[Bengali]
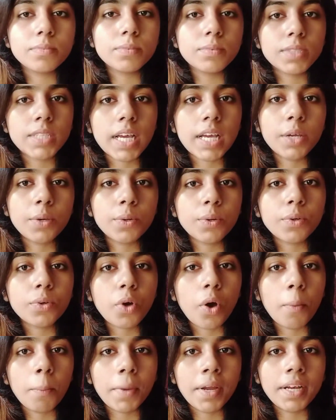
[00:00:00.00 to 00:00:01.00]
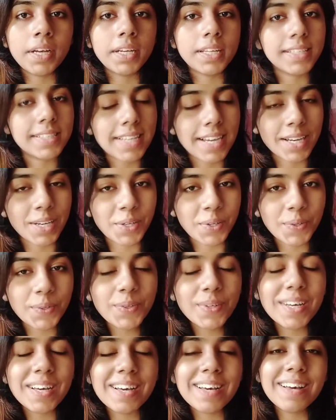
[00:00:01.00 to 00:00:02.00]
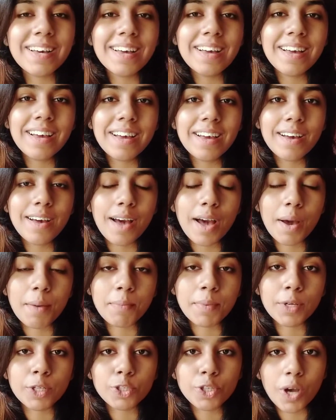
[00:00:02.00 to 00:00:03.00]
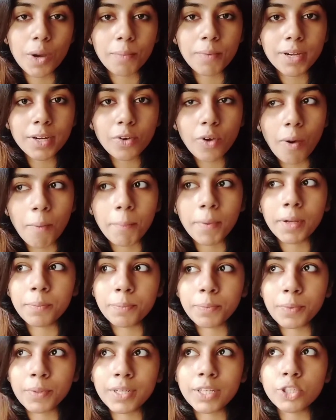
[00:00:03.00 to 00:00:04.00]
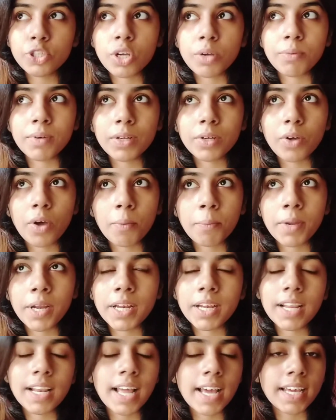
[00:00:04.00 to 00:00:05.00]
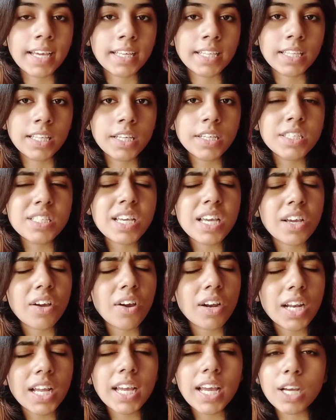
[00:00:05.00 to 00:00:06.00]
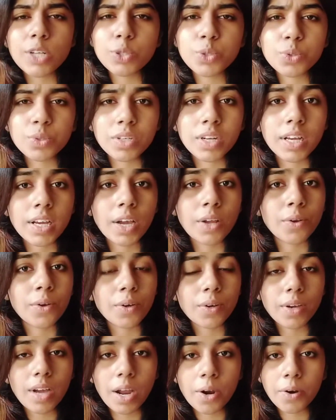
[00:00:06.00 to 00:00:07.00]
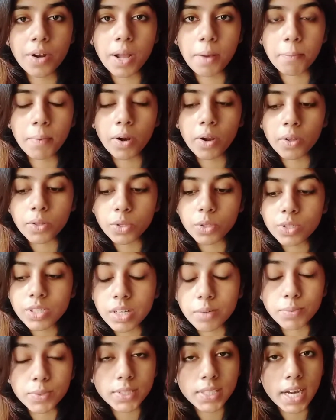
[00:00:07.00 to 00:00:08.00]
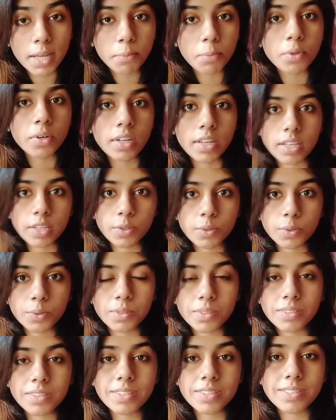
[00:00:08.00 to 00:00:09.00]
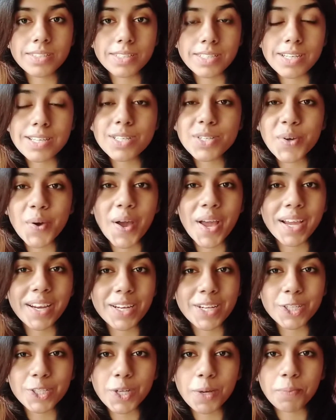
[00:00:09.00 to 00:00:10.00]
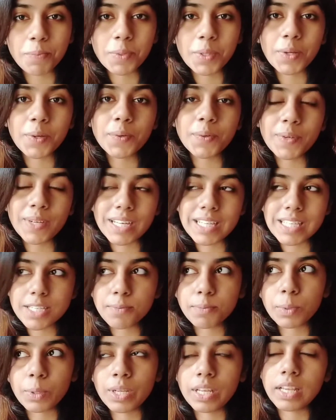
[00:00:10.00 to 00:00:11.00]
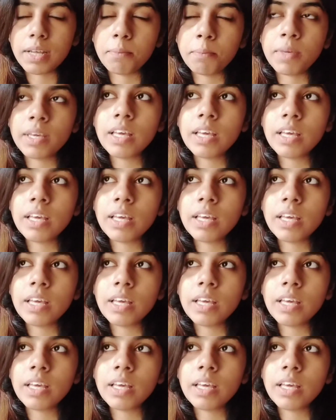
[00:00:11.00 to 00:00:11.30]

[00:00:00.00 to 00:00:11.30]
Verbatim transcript: যাই হোক কমেন্টে জানিও আমি সবার কমেন্ট পড়ি সবার কমেন্টে লাইক দিই যে কটাই আসুক না কেন কারণ আমার অত সাবস্ক্রাইবও না এখন জাস্ট কয়েকটা সপ্তাহ হয়েছে বললাম